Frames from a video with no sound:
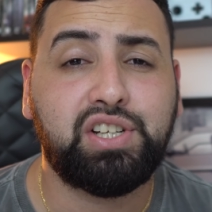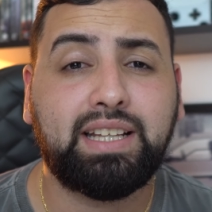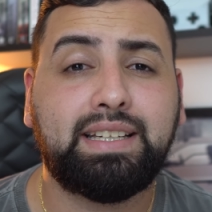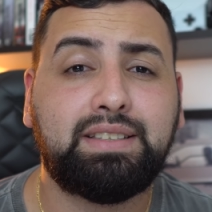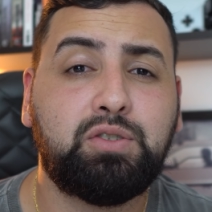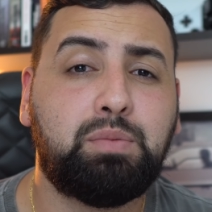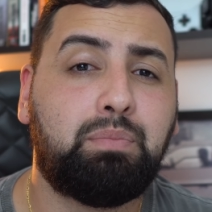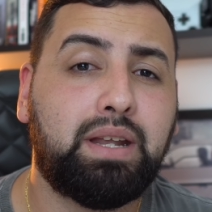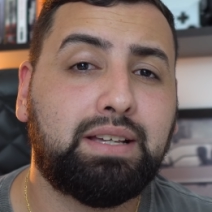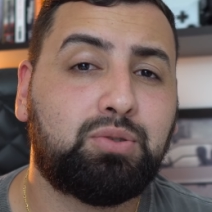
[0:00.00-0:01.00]
Já na questão de
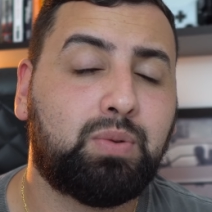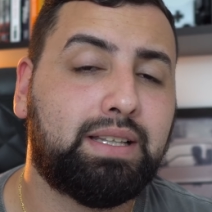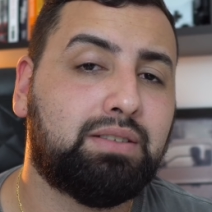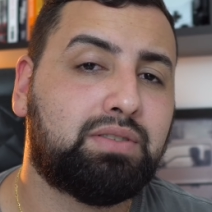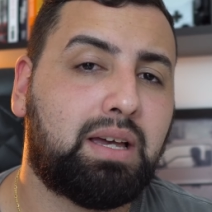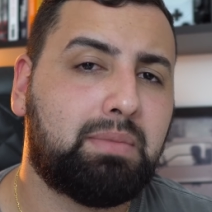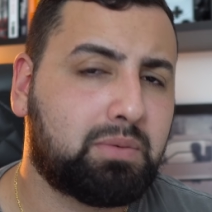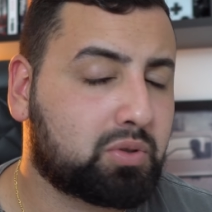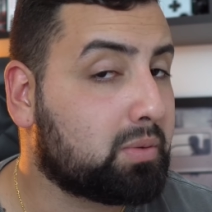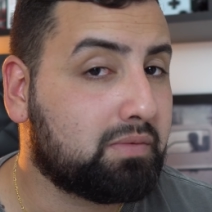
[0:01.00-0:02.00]
preço, ainda não
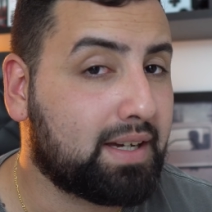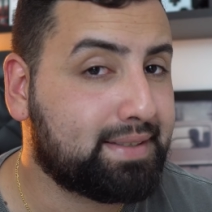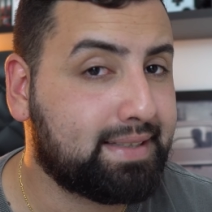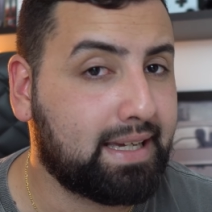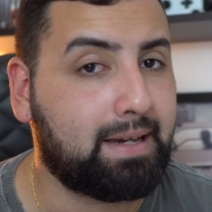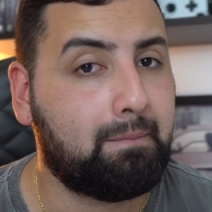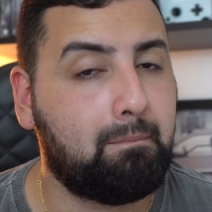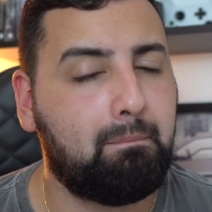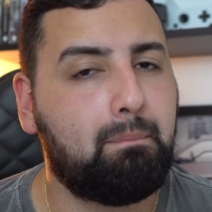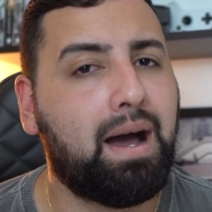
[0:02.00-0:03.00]
sabemos como vai ser,
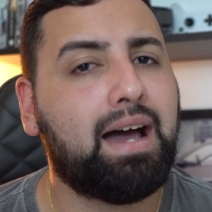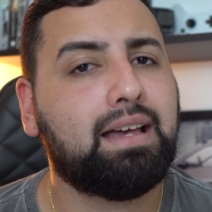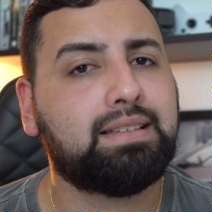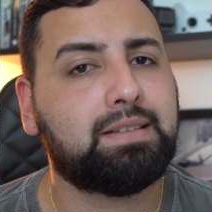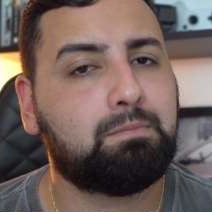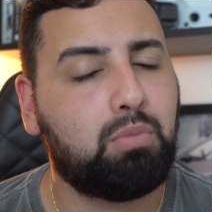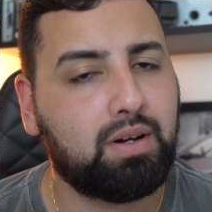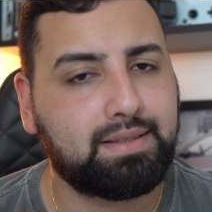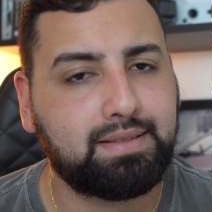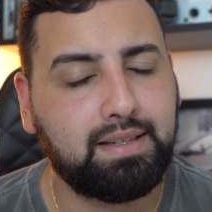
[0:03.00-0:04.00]
mas
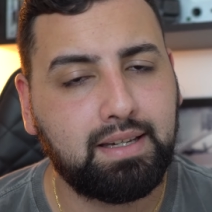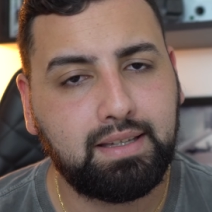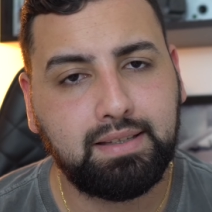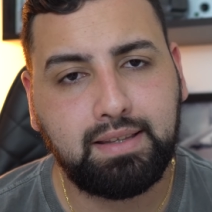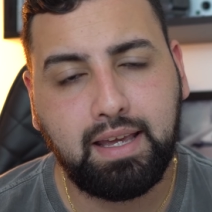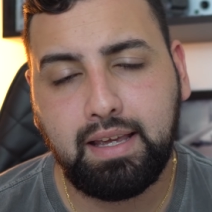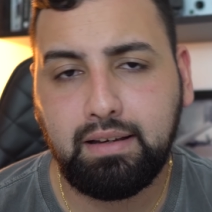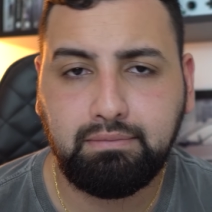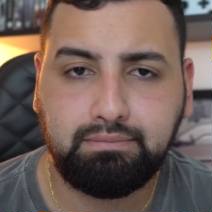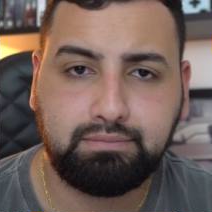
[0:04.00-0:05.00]
pode ser que
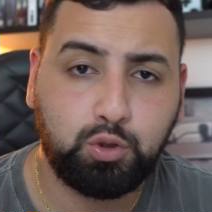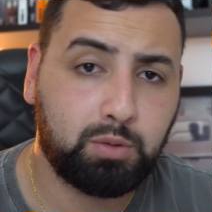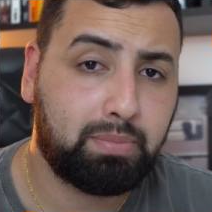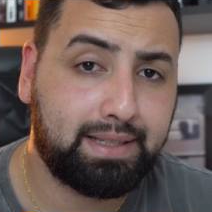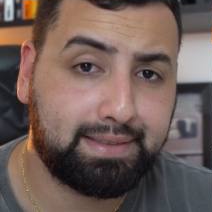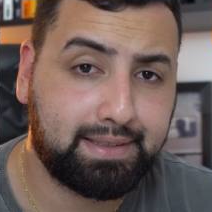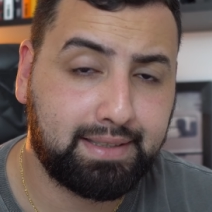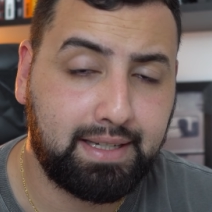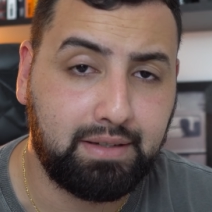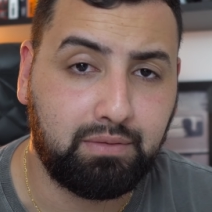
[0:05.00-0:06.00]
tenha surpresas
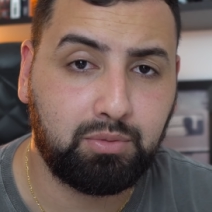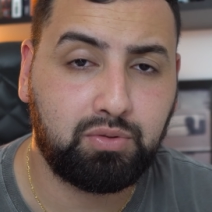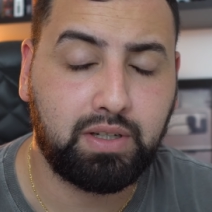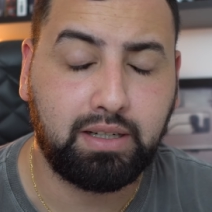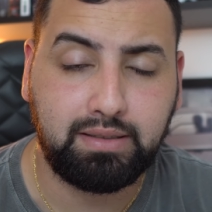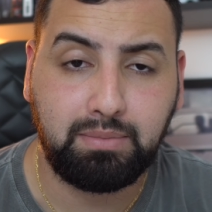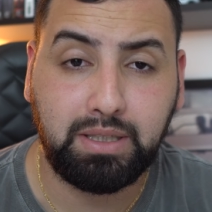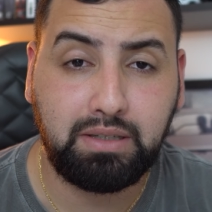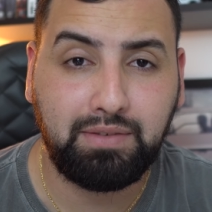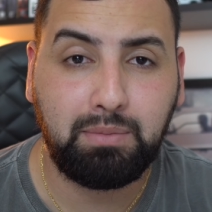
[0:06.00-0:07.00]
aí. Vamos ver, na
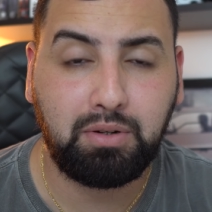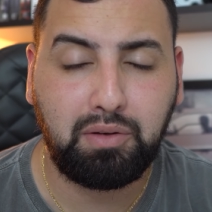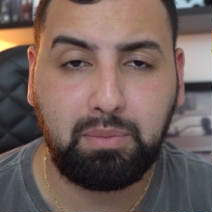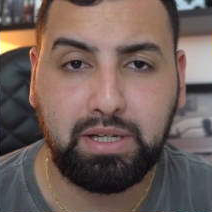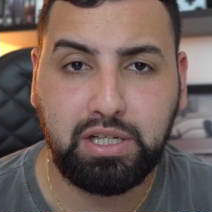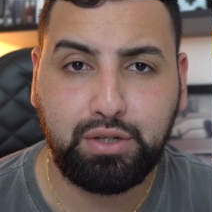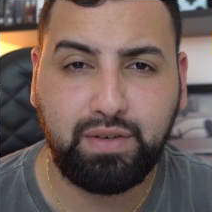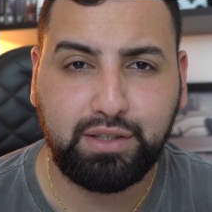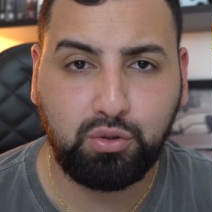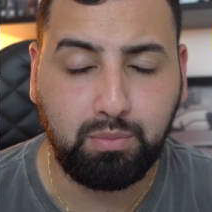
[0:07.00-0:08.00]
semana que vem provavelmente a gente
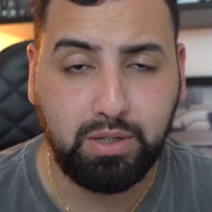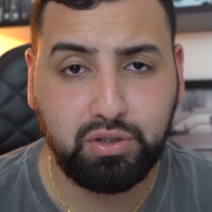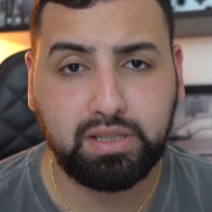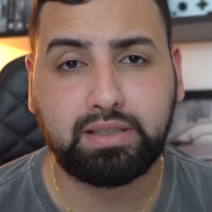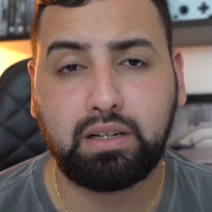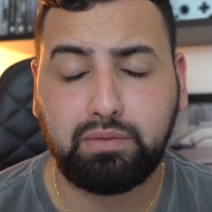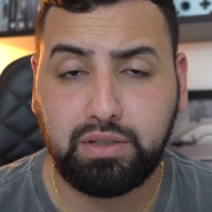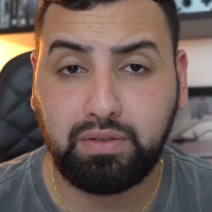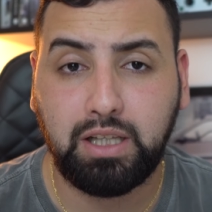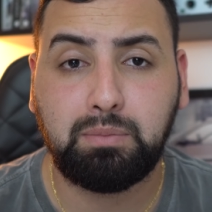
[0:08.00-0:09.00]
vai descobrir, eu já trago
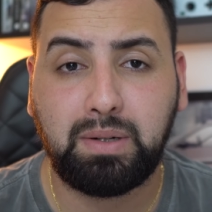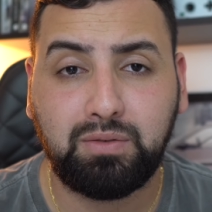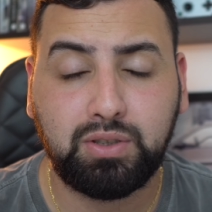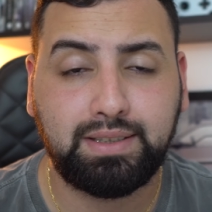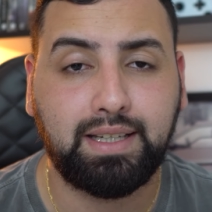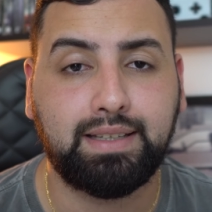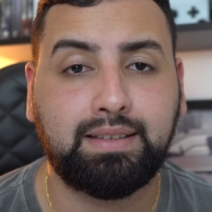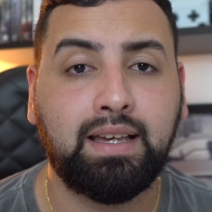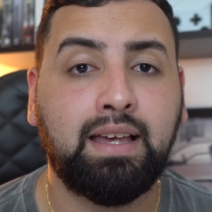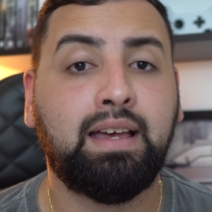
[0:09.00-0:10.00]
vídeo falando para vocês.